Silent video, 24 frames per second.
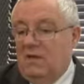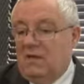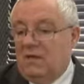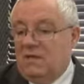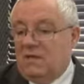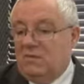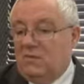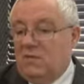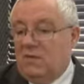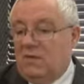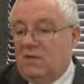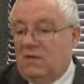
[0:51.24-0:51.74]

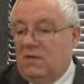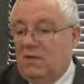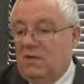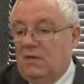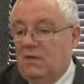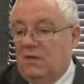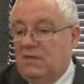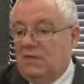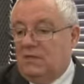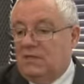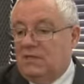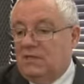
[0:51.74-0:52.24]
Tę zbiórkę
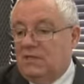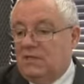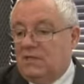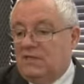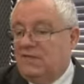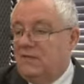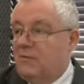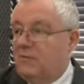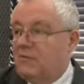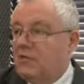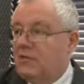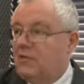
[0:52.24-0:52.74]
e,
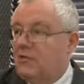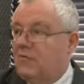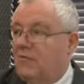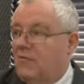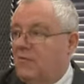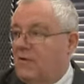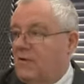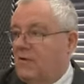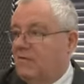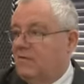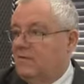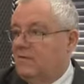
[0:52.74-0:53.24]
nazywam
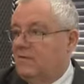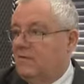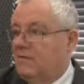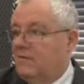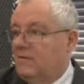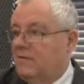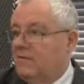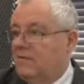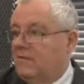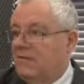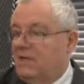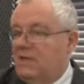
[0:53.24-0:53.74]
przednówkową,
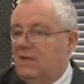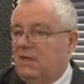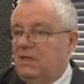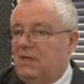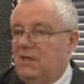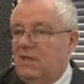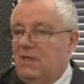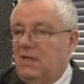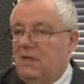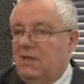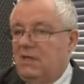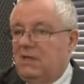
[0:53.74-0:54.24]
bo zwykle
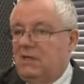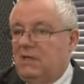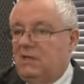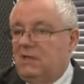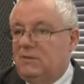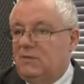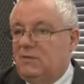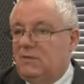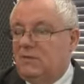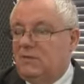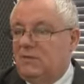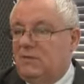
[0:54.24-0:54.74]
na
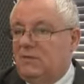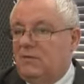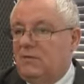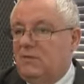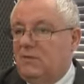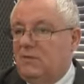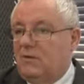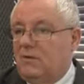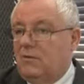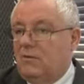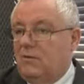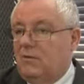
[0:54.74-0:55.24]
e,
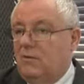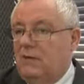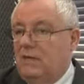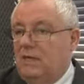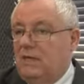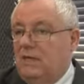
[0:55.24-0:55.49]
początku roku